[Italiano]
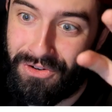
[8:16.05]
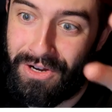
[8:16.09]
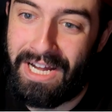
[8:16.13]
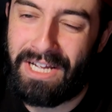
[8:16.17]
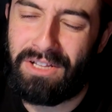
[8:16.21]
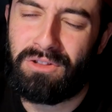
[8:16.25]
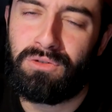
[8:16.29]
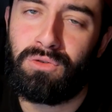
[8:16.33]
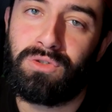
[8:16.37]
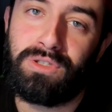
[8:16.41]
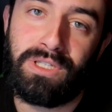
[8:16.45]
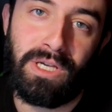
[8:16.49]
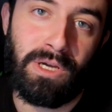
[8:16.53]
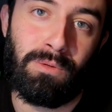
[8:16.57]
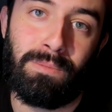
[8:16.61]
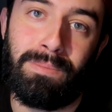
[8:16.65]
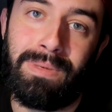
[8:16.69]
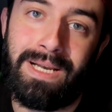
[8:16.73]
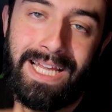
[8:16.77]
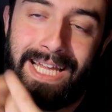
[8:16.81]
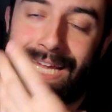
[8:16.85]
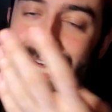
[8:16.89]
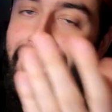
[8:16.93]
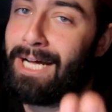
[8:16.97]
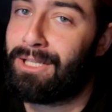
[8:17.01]
Cioè, tu sei
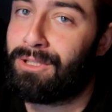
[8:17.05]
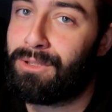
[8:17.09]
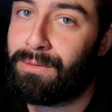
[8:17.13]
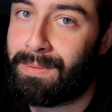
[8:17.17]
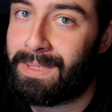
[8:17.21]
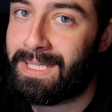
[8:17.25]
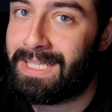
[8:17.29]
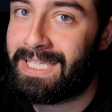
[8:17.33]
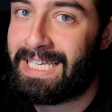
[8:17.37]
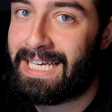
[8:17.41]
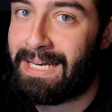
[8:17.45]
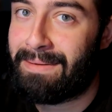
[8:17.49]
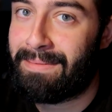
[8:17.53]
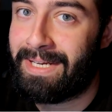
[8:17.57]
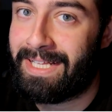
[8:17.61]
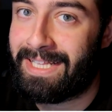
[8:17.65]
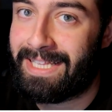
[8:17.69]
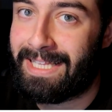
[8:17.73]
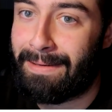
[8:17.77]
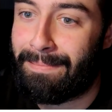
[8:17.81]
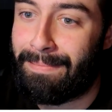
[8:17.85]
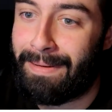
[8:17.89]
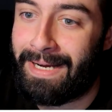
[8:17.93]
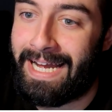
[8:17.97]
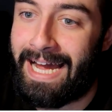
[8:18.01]
obbligato
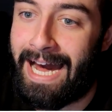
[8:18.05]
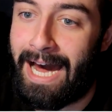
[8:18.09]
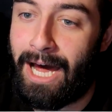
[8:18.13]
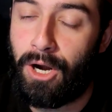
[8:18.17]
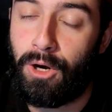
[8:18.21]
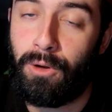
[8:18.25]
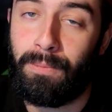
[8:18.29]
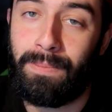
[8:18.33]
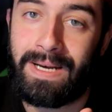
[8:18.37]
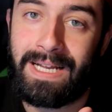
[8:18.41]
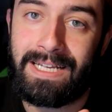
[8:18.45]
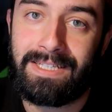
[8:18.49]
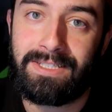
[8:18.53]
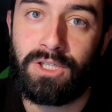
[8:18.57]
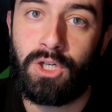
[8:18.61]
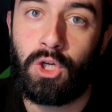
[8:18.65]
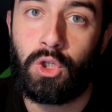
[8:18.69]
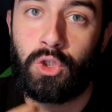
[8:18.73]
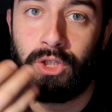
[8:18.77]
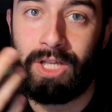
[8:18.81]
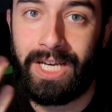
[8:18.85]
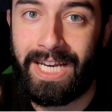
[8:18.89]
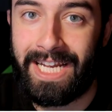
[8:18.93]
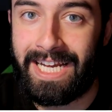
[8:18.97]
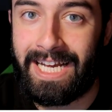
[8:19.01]
praticamente a pagarlo perché
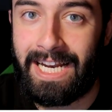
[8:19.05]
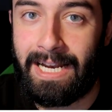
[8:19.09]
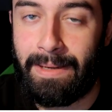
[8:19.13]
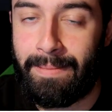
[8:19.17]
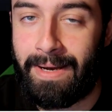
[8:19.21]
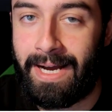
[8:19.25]
sennò ti riga la